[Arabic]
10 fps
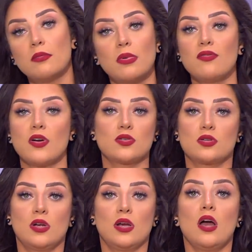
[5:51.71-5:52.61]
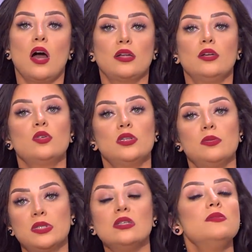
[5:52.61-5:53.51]
ما ينفعش حضرتك كنت
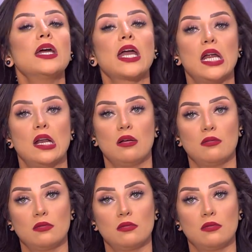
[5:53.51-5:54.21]
بتسدي بيه خيانه